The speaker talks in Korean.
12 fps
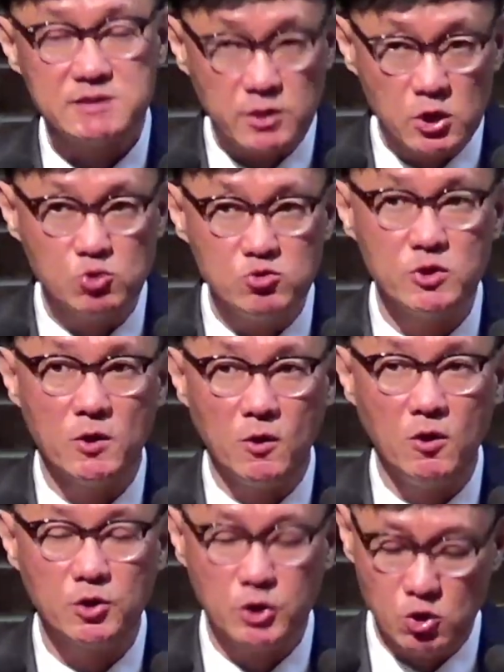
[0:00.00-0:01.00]
자,
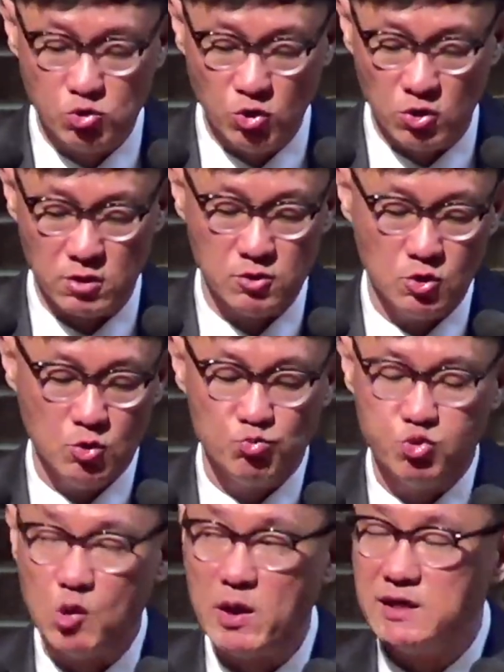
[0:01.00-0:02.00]
결국요,
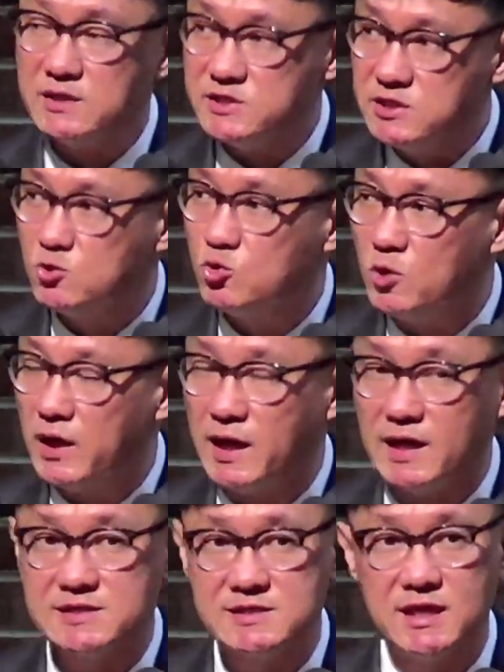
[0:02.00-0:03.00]
결국 부활
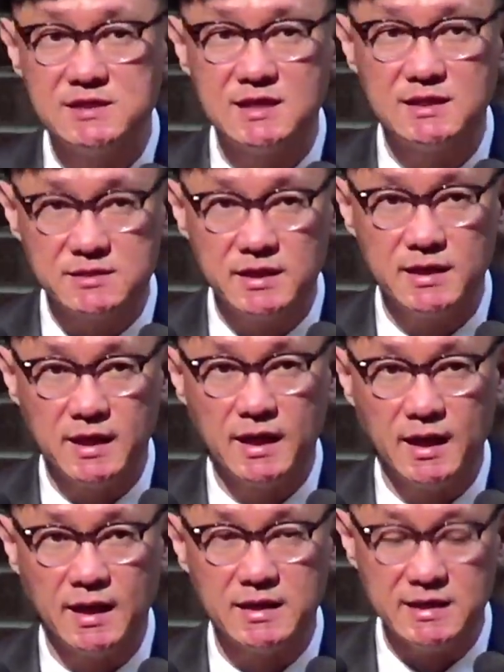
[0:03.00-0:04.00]
직후의
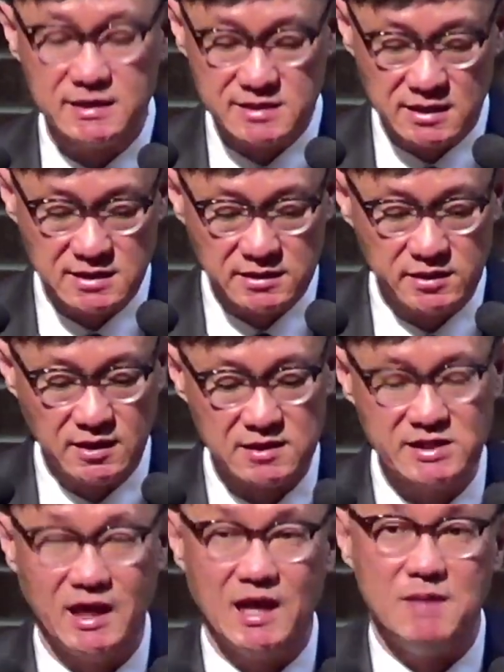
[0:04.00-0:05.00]
제자들에게 이
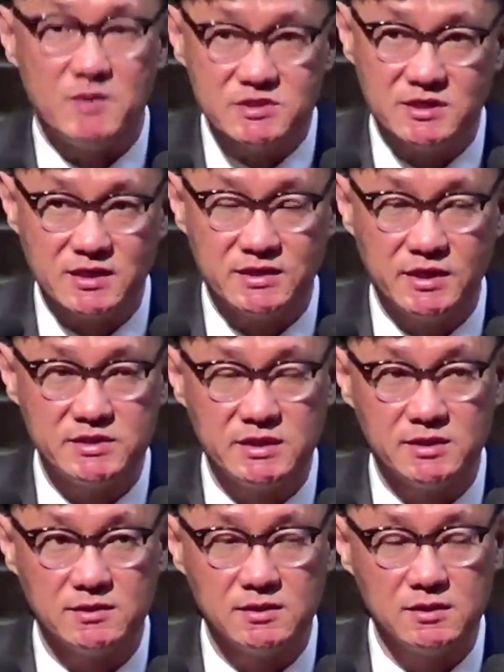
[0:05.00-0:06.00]
제자들에게 제일 먼저
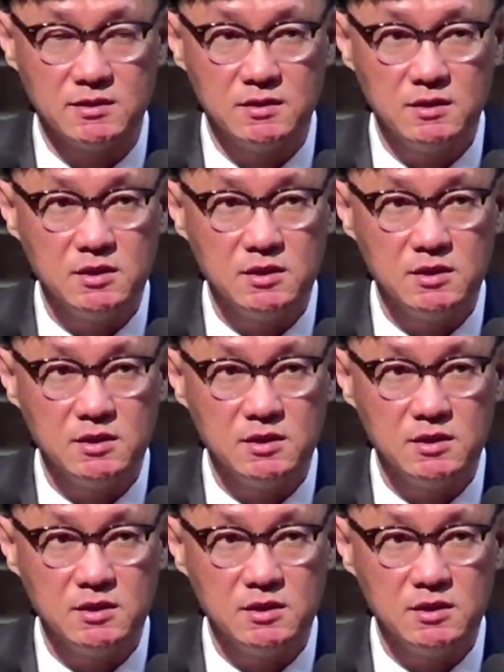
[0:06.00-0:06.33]
꺼내신